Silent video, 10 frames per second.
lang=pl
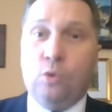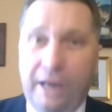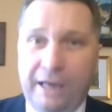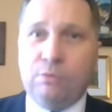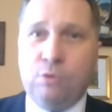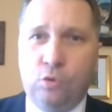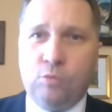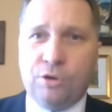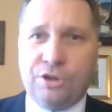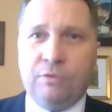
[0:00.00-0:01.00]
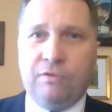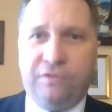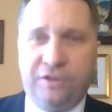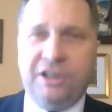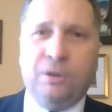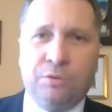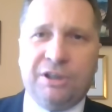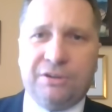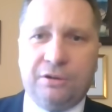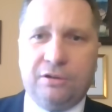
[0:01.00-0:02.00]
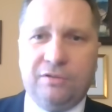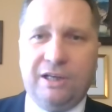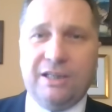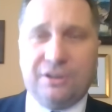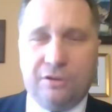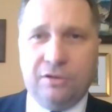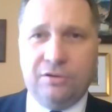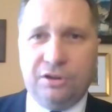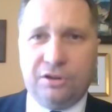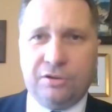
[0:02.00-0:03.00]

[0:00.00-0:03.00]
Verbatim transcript: uległo umorzeniu w wyniku zastosowania zgodnie z